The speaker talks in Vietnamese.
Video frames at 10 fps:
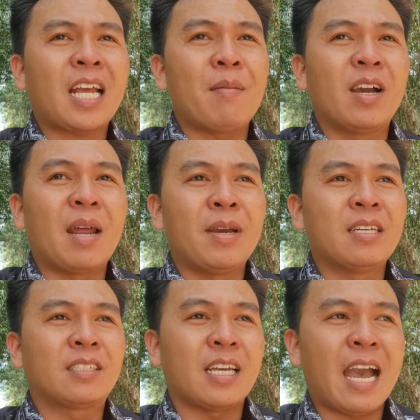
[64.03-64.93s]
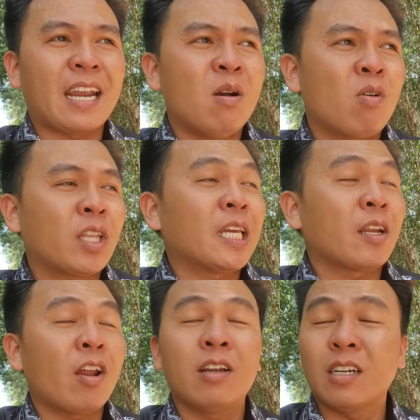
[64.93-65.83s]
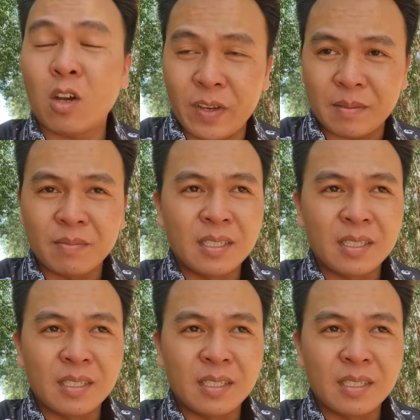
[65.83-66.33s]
tất cả mọi người là bây giờ chị Hà đâu có thể nói được nữa quý vị.